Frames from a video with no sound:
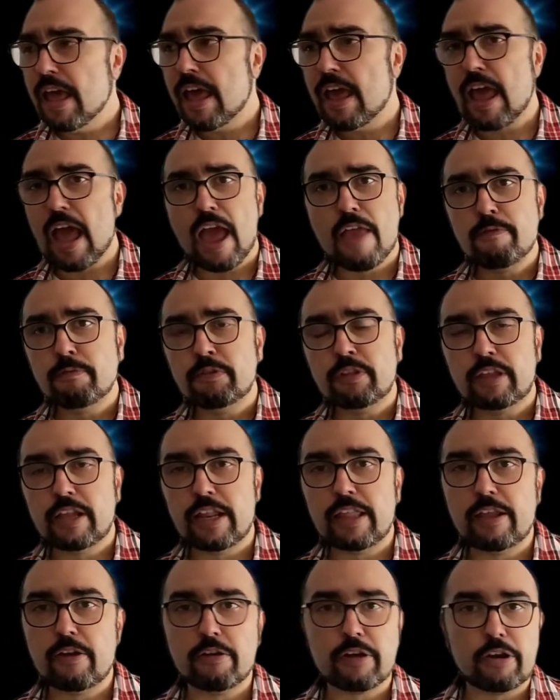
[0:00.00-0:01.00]
eh, hay un
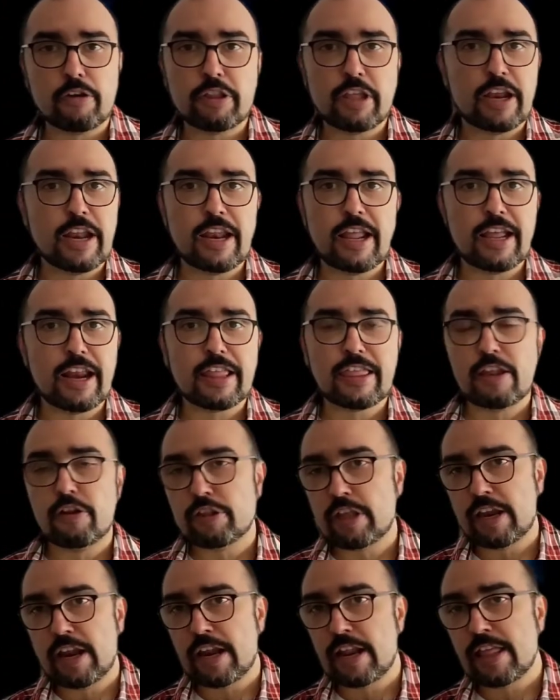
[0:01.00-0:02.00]
crítico que no tiene ni gracia, no
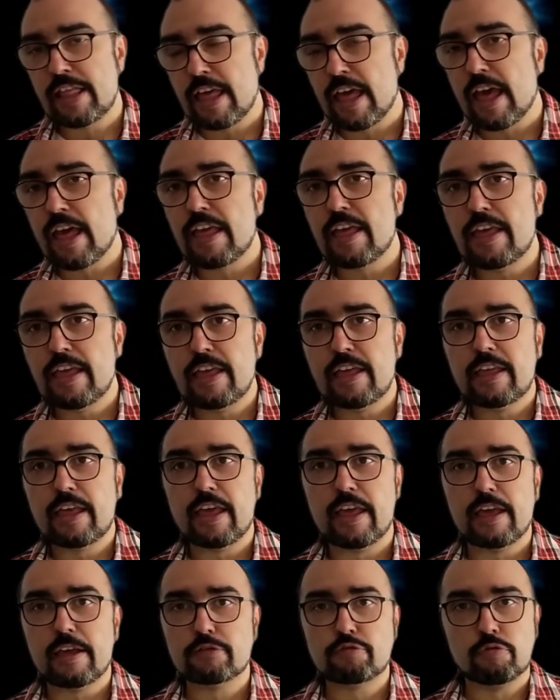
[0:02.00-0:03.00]
tiene ni idea y
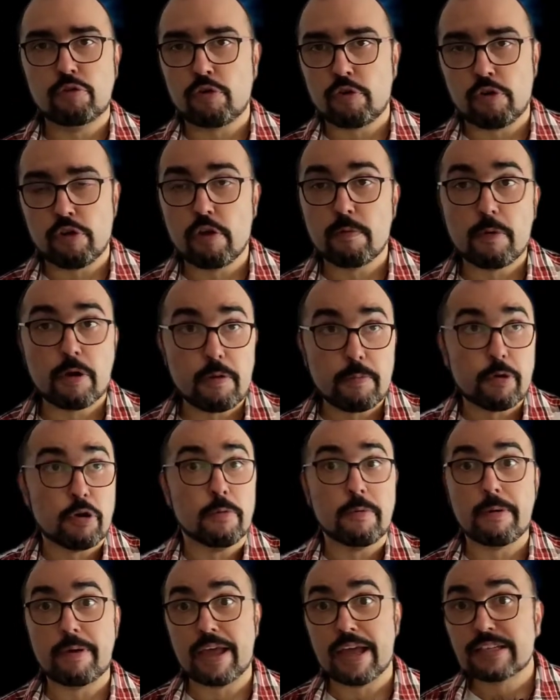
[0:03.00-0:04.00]
que es un rollo. Bueno, pues
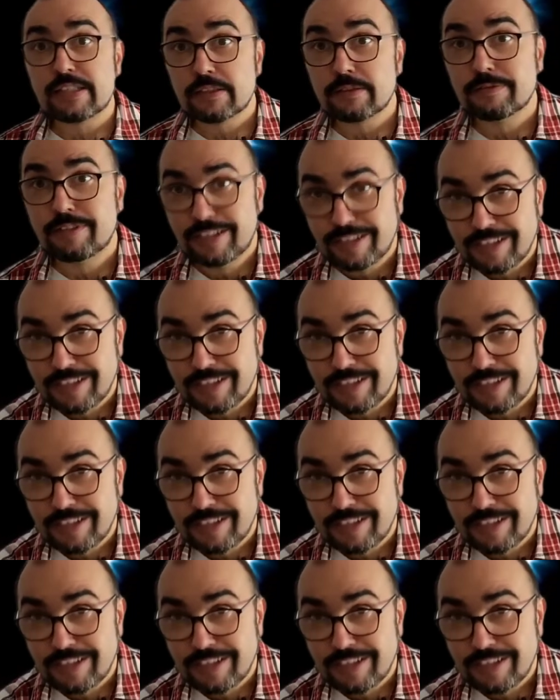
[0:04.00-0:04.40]
no me veas.